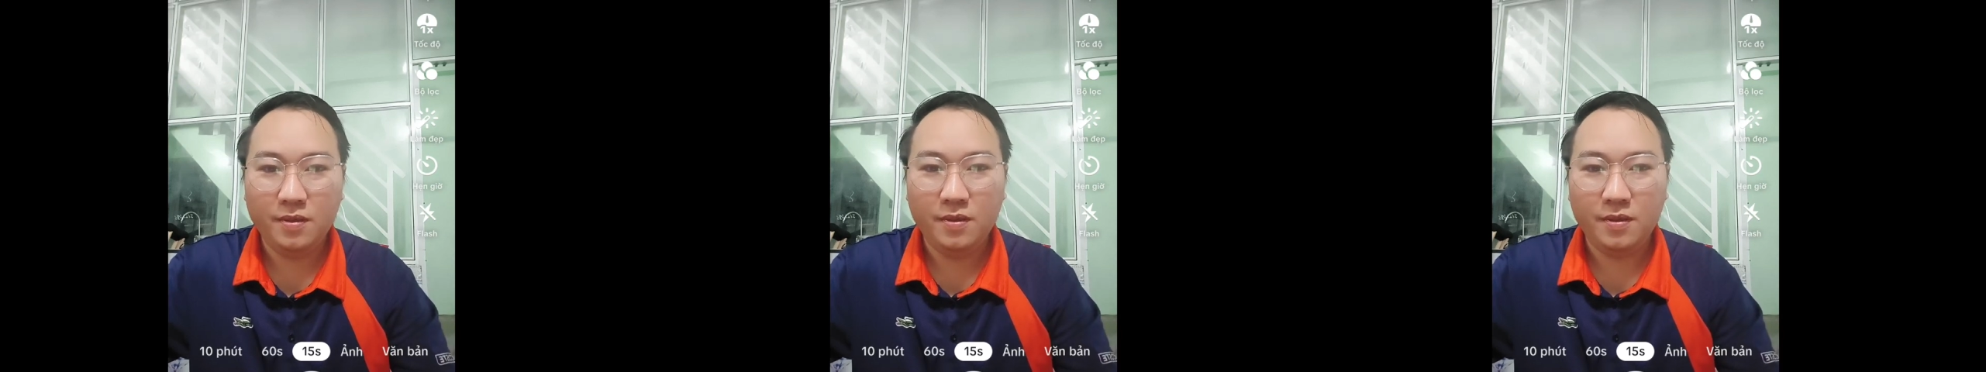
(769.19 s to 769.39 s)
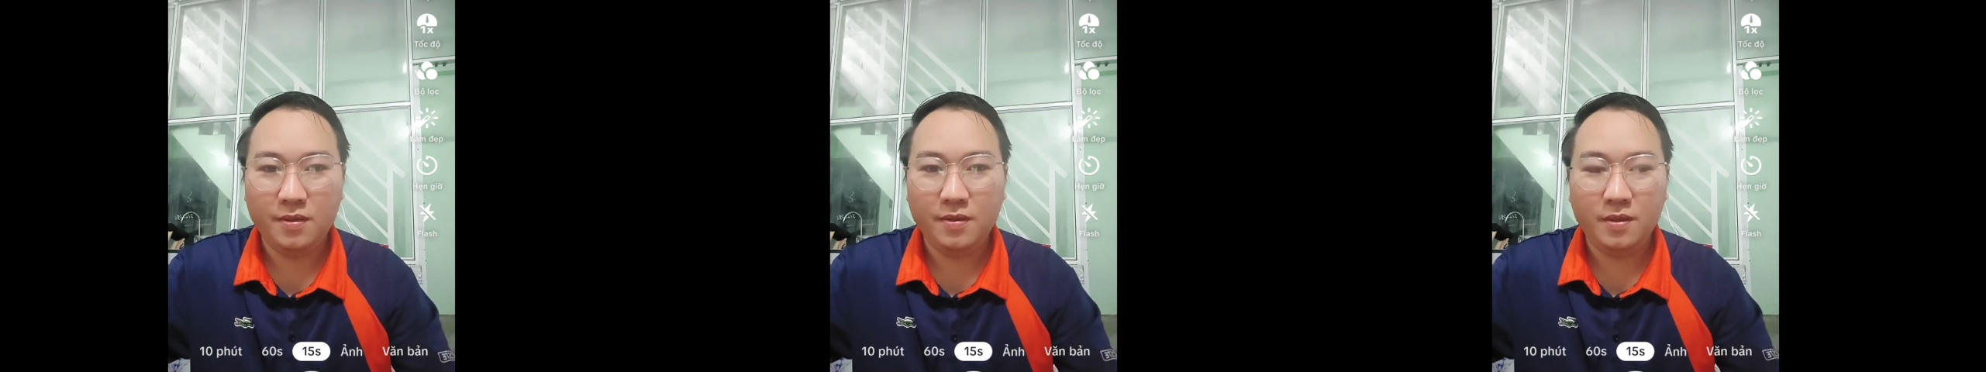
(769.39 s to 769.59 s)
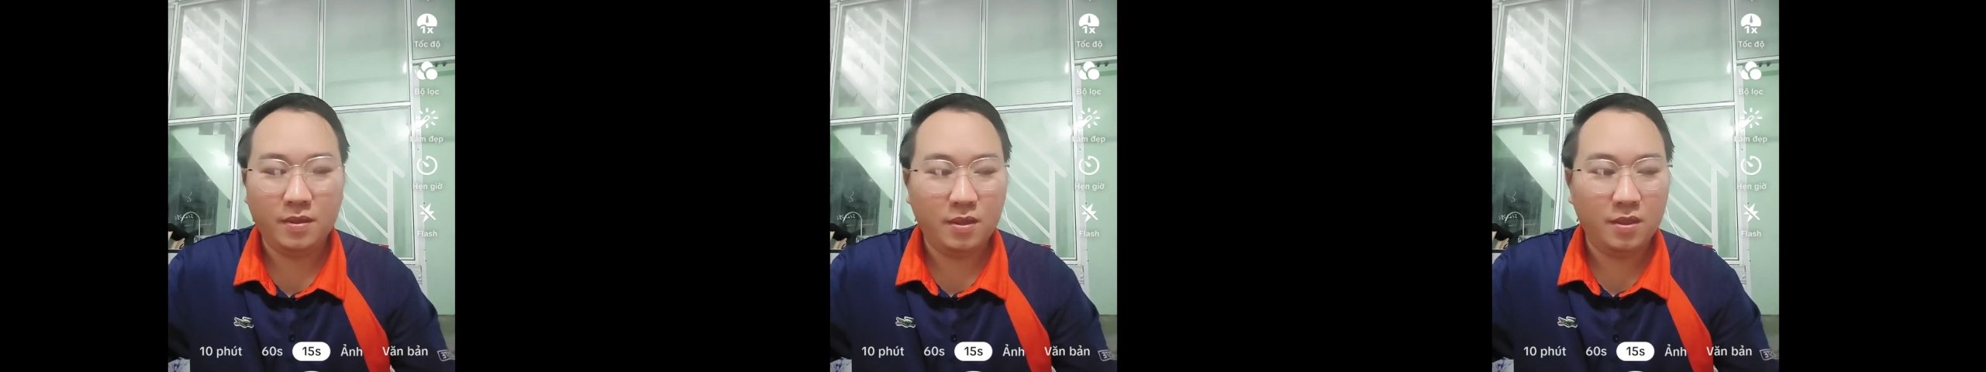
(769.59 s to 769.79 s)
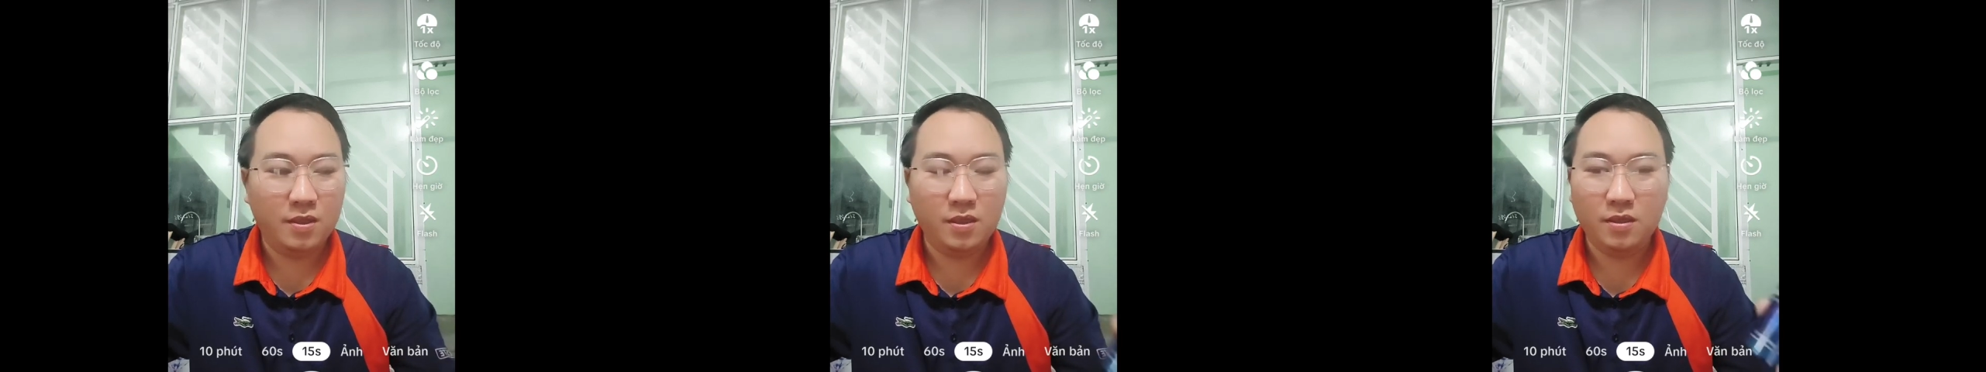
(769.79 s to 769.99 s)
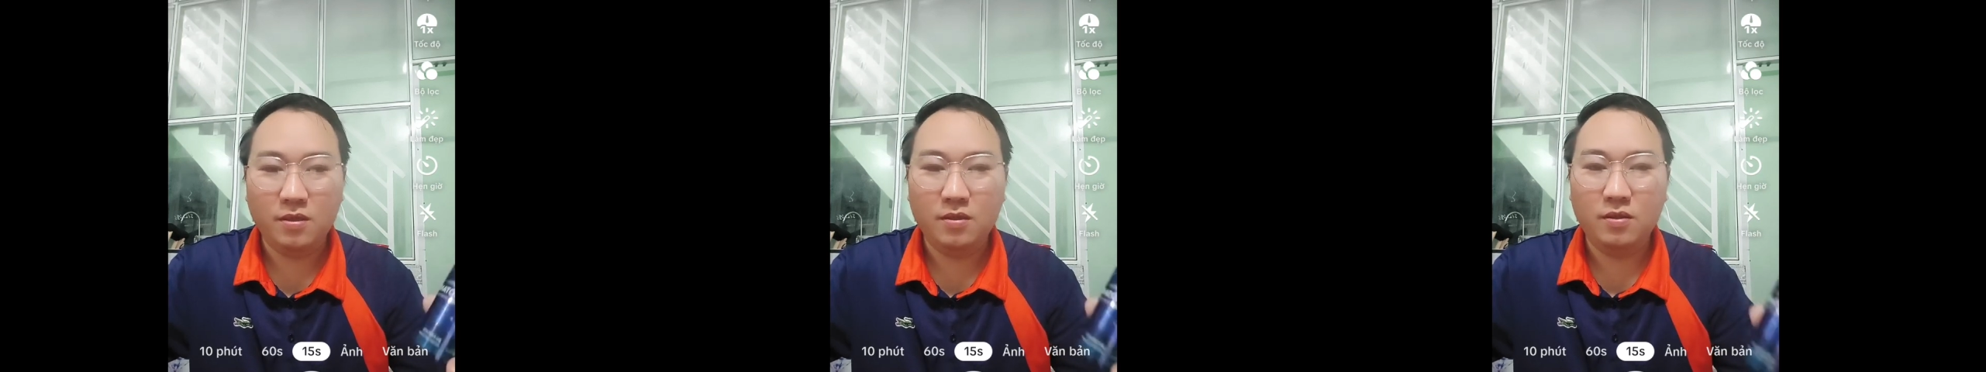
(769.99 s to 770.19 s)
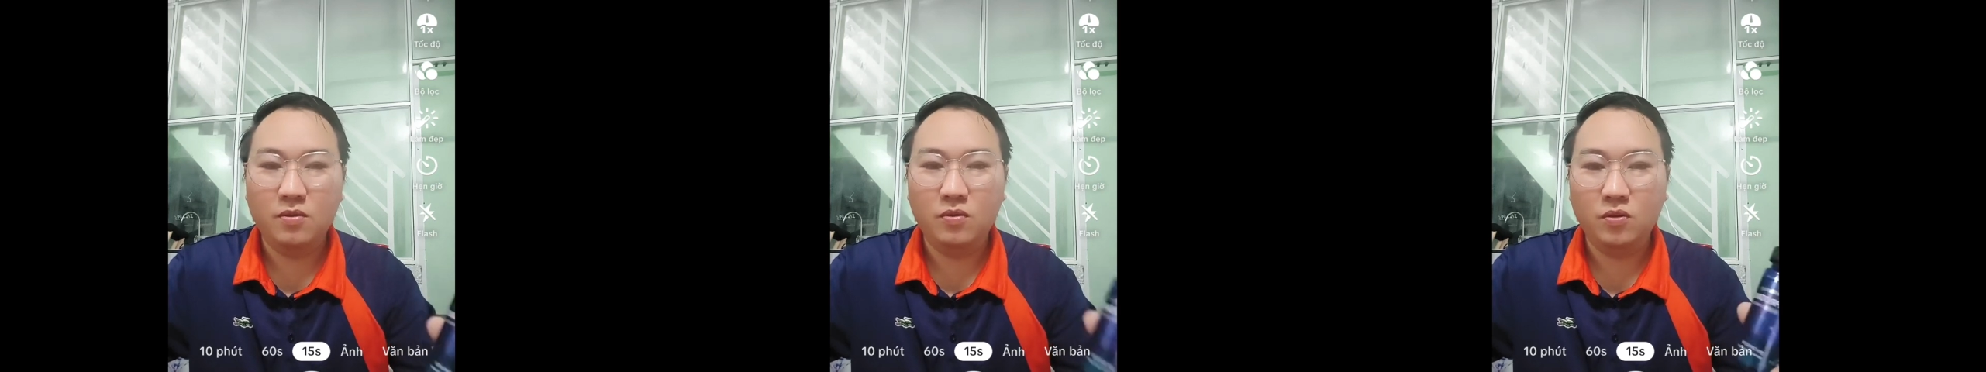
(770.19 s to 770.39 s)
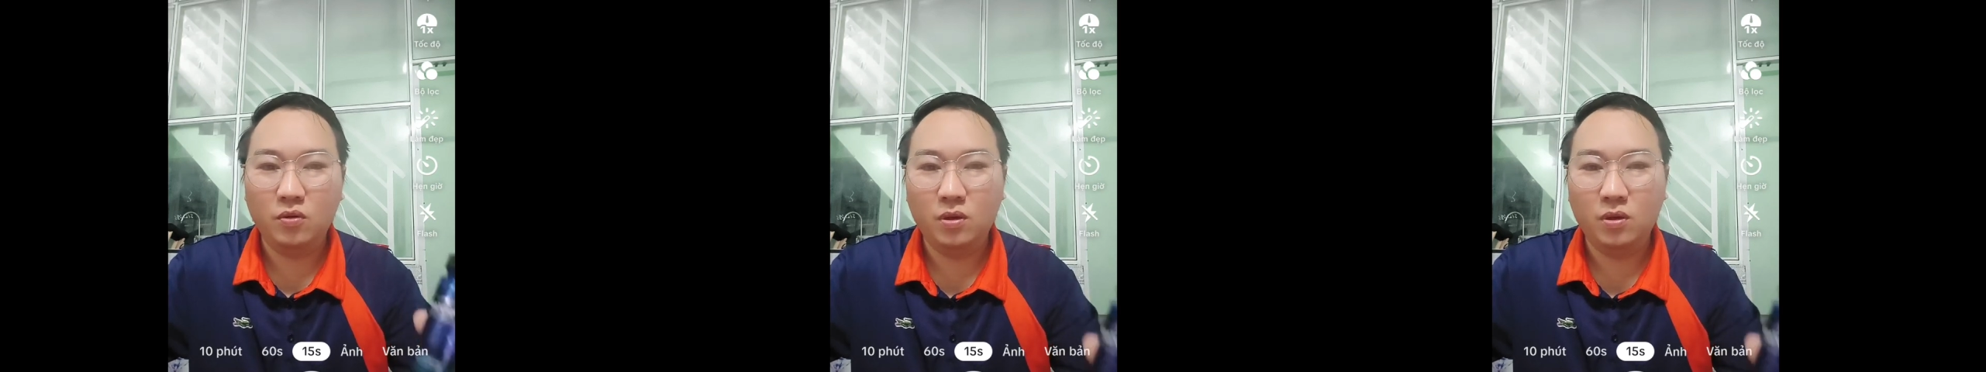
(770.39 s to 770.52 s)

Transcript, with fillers: à đó chỉ được